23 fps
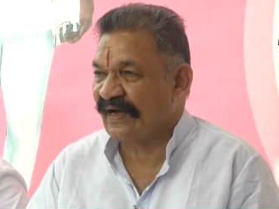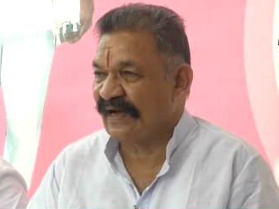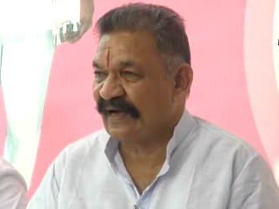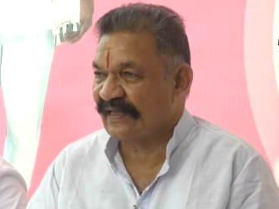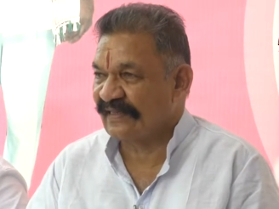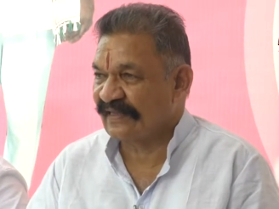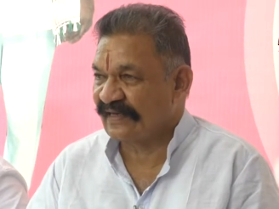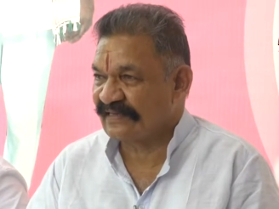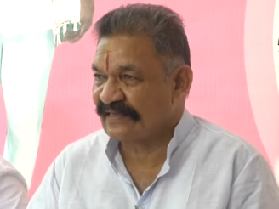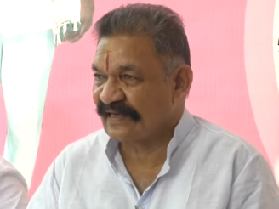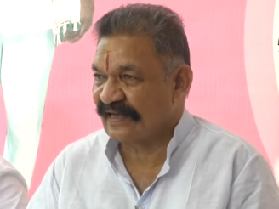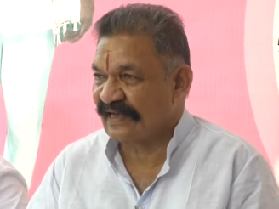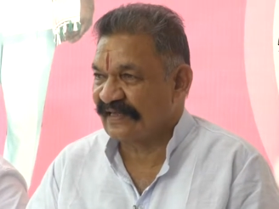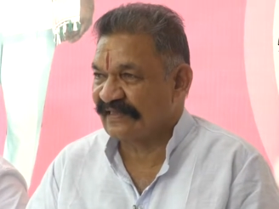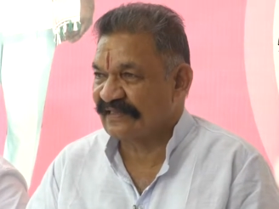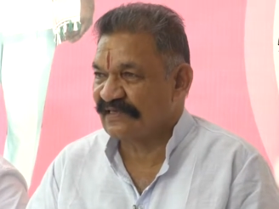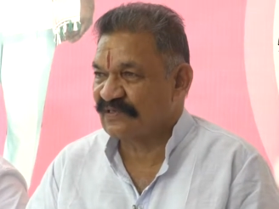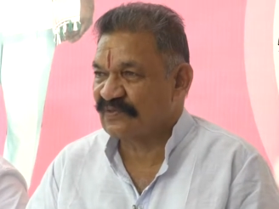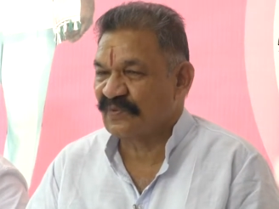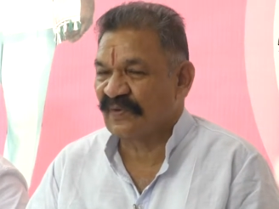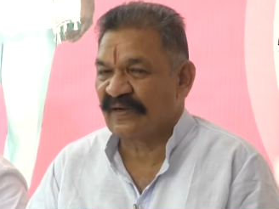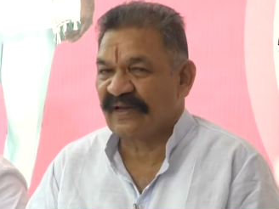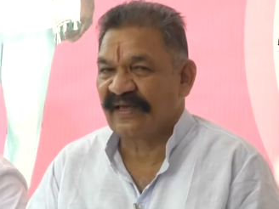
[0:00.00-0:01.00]
ఆదర్శంగా
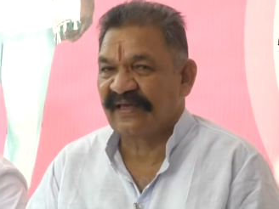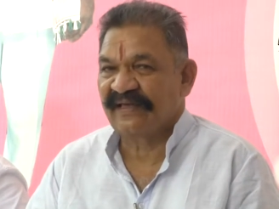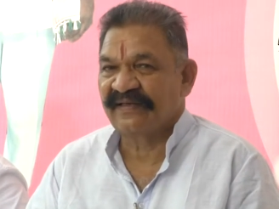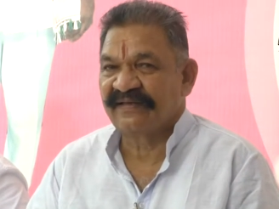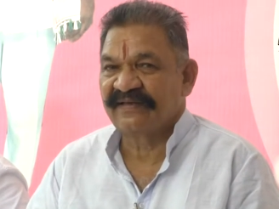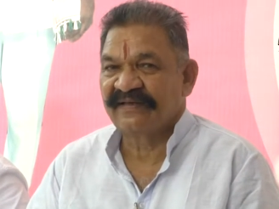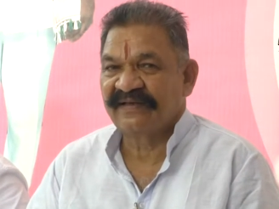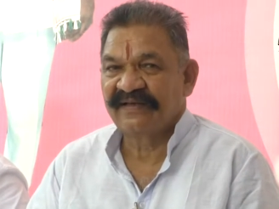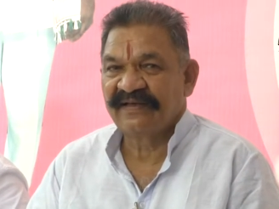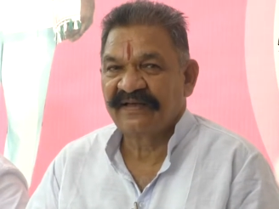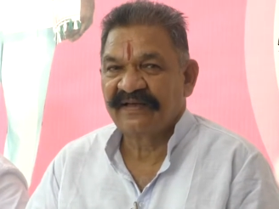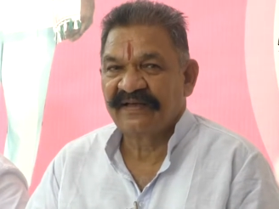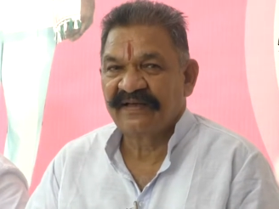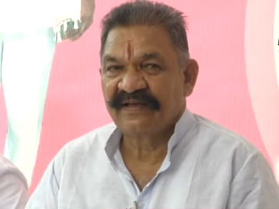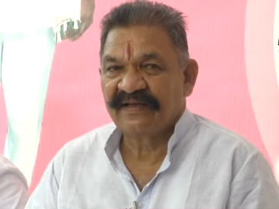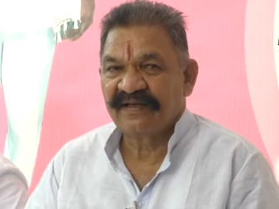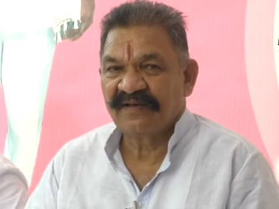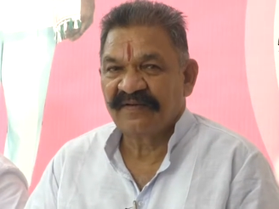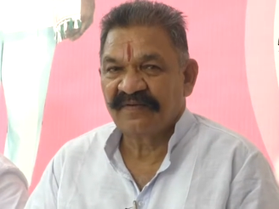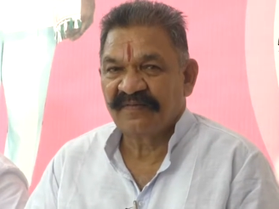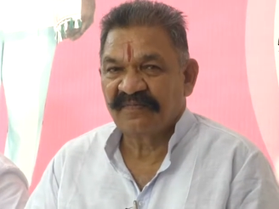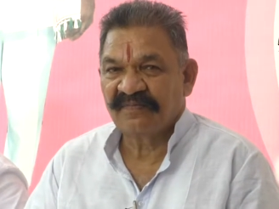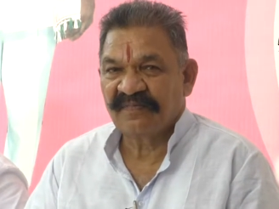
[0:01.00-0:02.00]
తీసుకున్నాయి
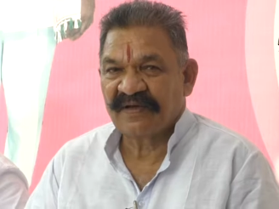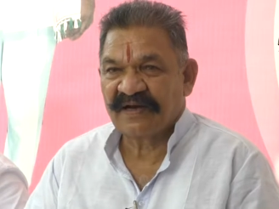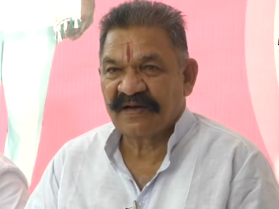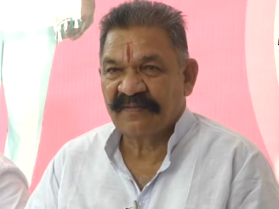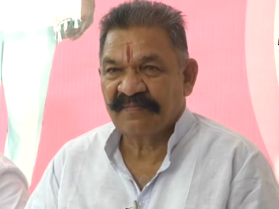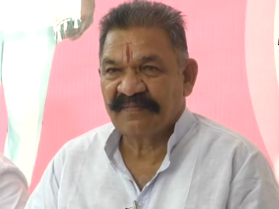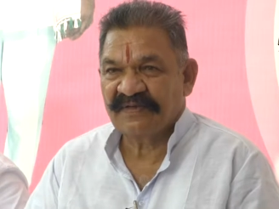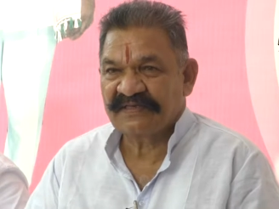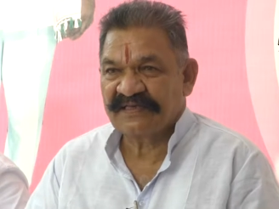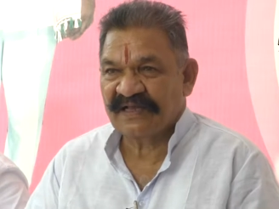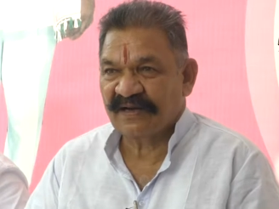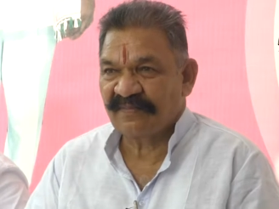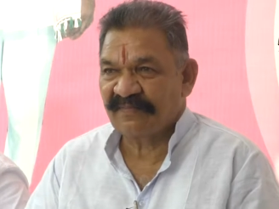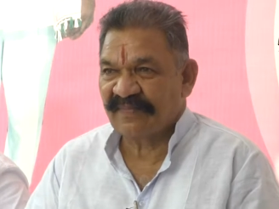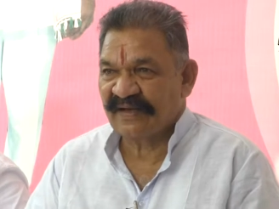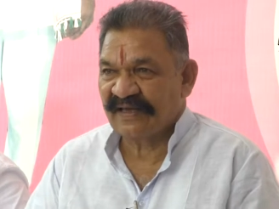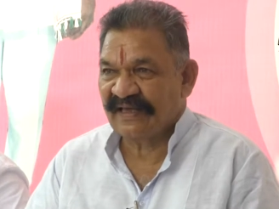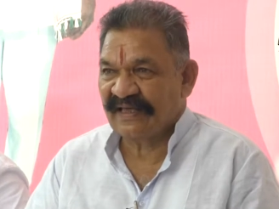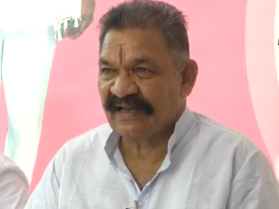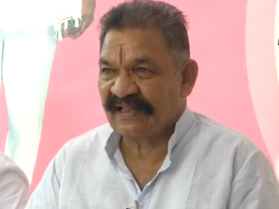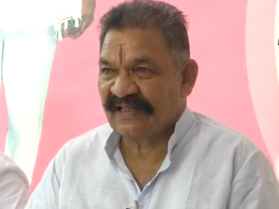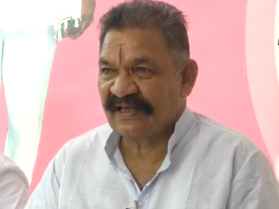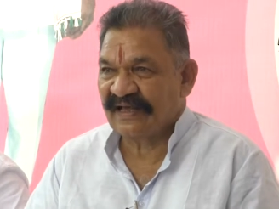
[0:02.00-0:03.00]
మన మిషన్
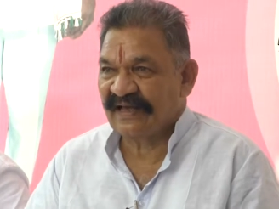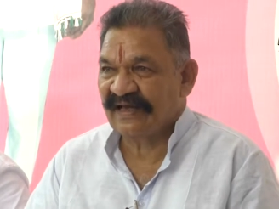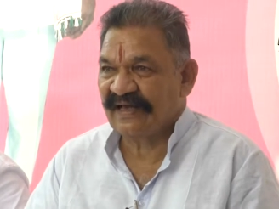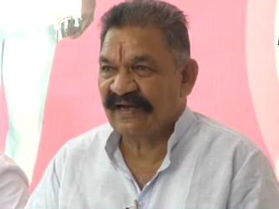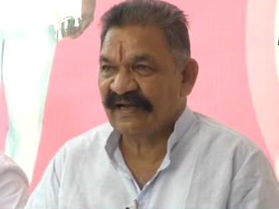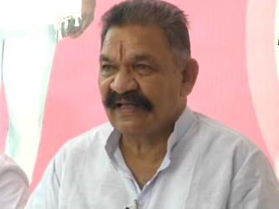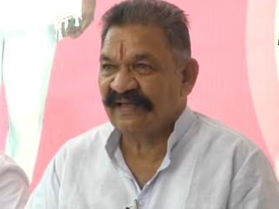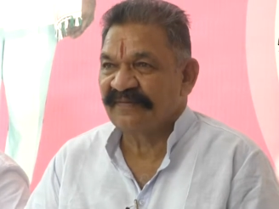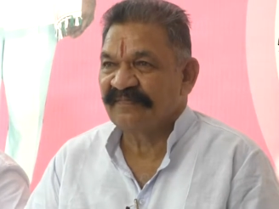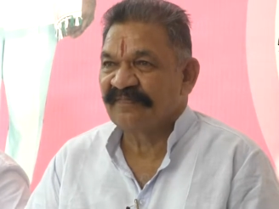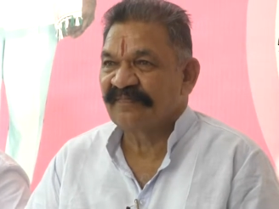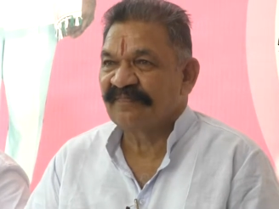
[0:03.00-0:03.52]
భగీరథ కానీ